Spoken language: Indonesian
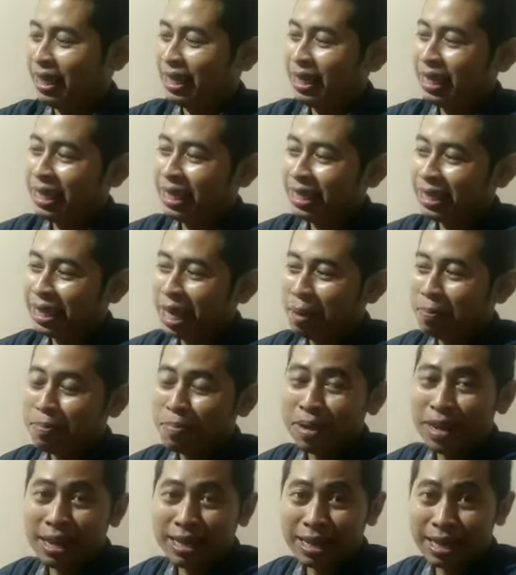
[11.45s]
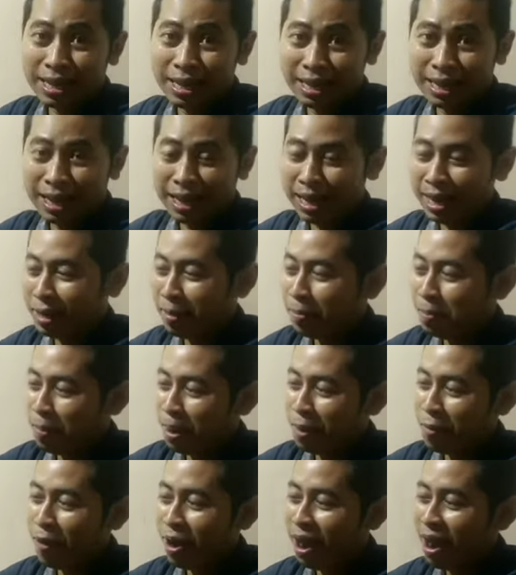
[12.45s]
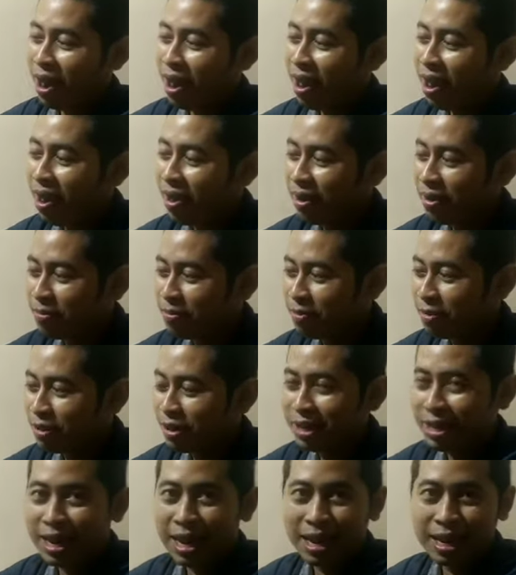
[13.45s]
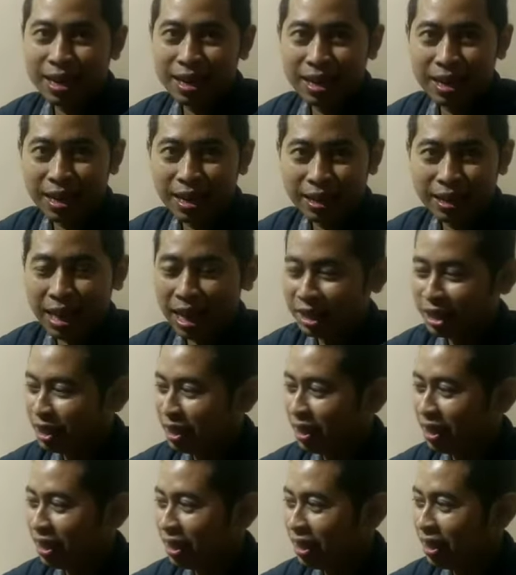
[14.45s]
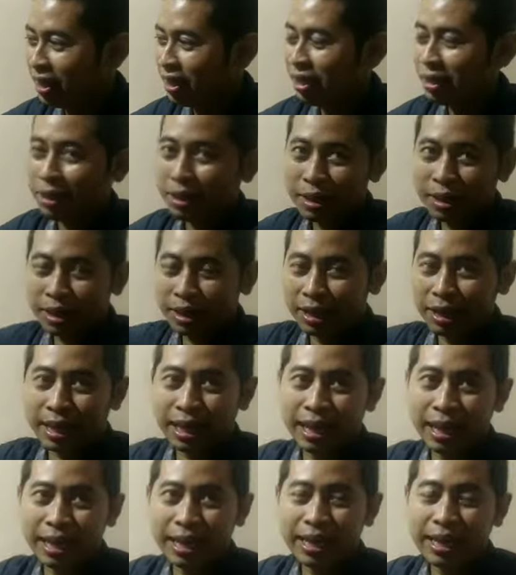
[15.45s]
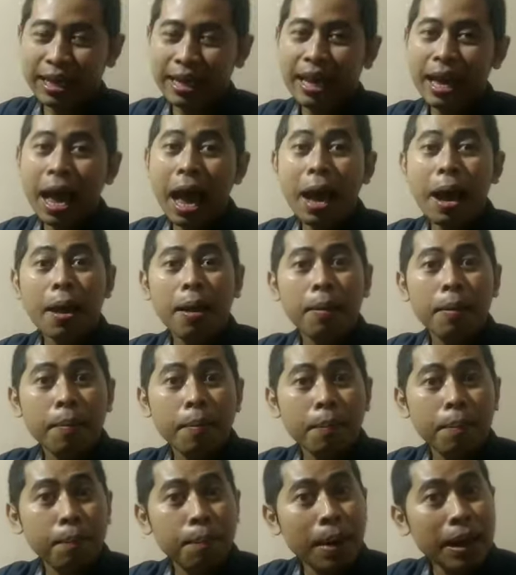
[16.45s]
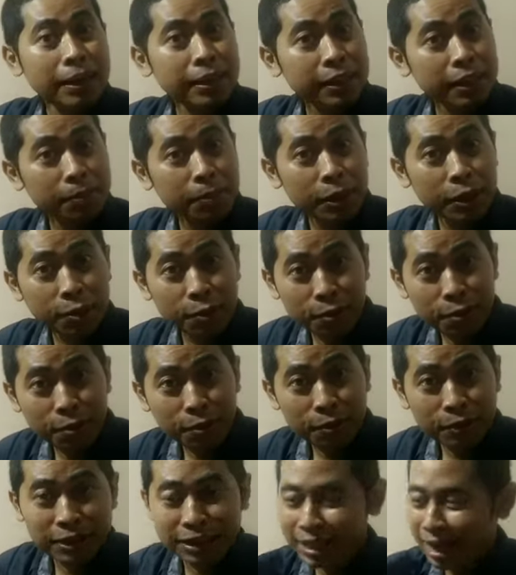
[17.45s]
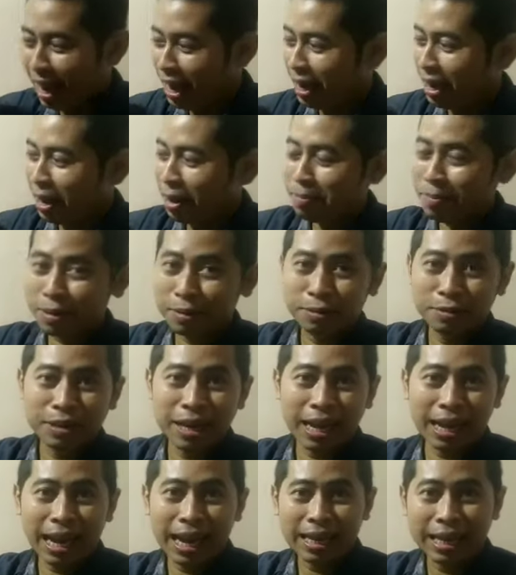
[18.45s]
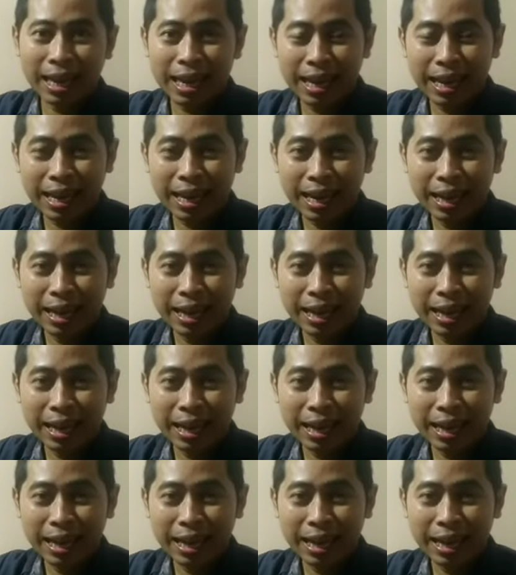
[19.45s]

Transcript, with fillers: Ini tampilannya keren, mewah, kemudian eh, touchscreen, keren. Masih bingung cara menggunakannya?